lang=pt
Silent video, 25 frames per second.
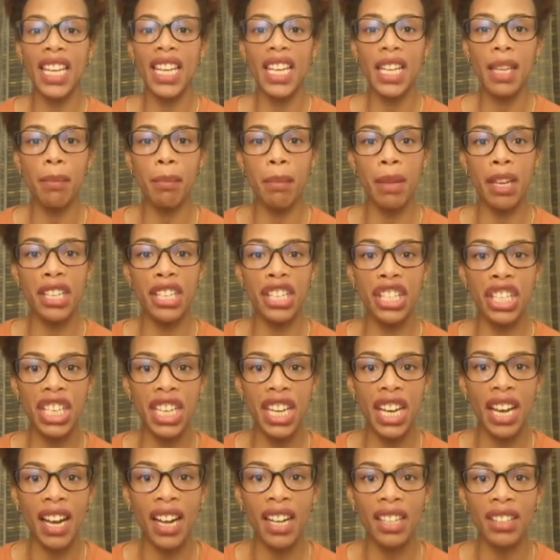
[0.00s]

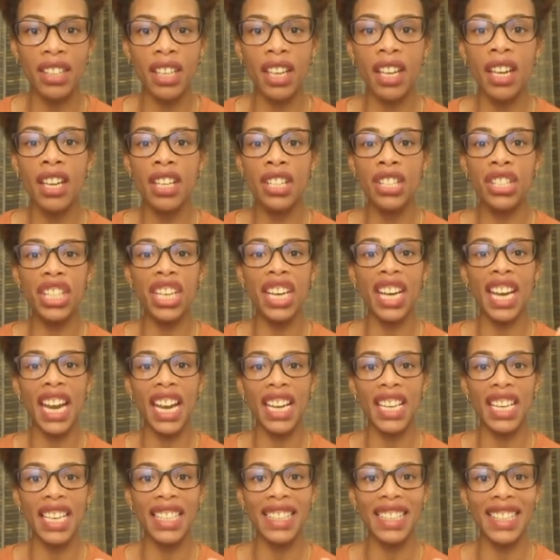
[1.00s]
imediata de
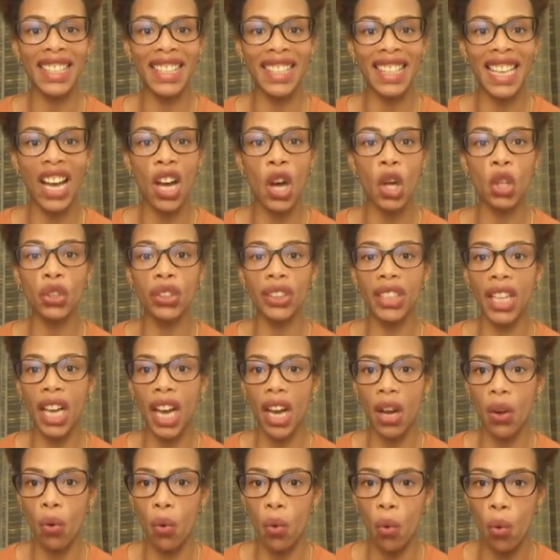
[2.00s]
rejeição
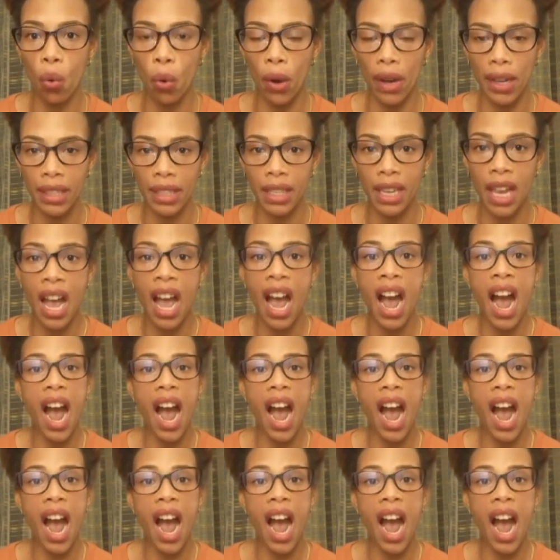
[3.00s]
nas ruas,